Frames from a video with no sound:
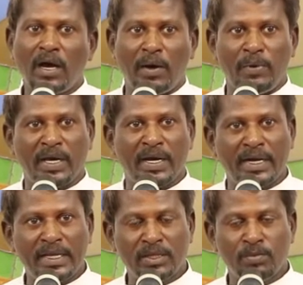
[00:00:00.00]
அவைகள்
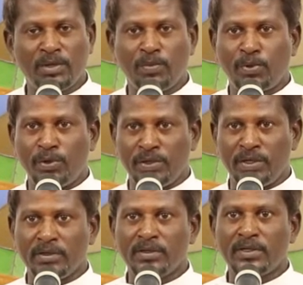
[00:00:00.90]
அனைத்தும்
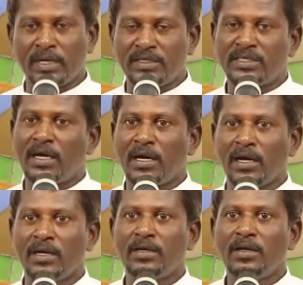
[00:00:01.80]
இப்பொழுது
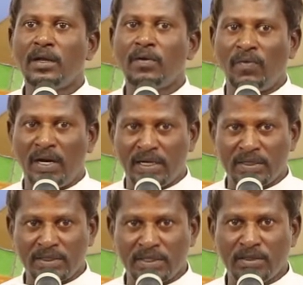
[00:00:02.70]
நன்றாக
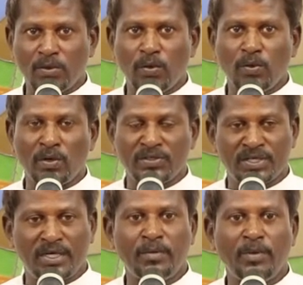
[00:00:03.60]
வளர்ந்து ஒரு
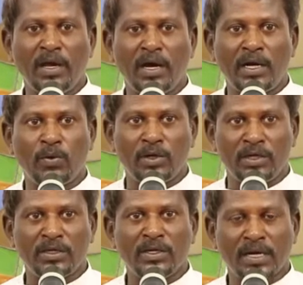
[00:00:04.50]
செழுமையான
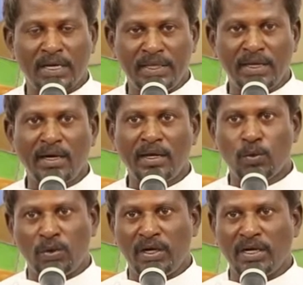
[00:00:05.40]
ஒரு கதிர்களை
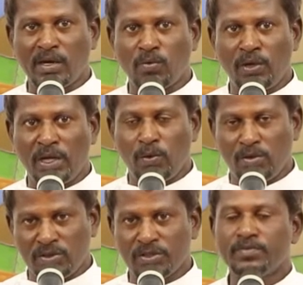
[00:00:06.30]
கொண்டிருக்கக்கூடிய
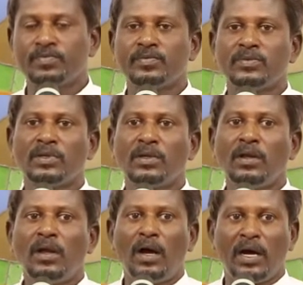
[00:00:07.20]
ஒன்று
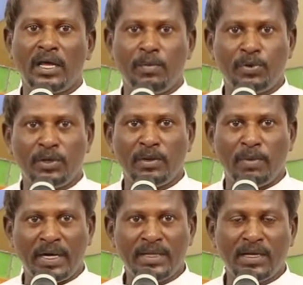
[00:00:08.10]
ஆக இப்பொழுது
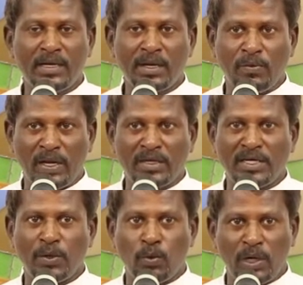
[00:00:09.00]
மனிதனுக்கு
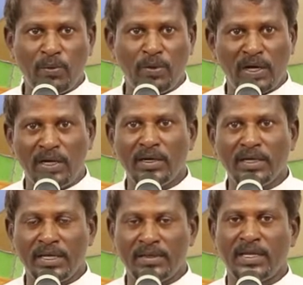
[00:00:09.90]
வேண்டிய உணவுகள்
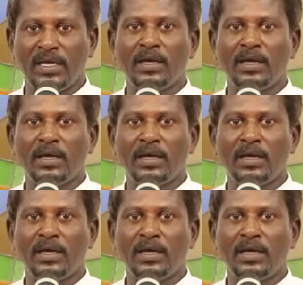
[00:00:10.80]
இந்த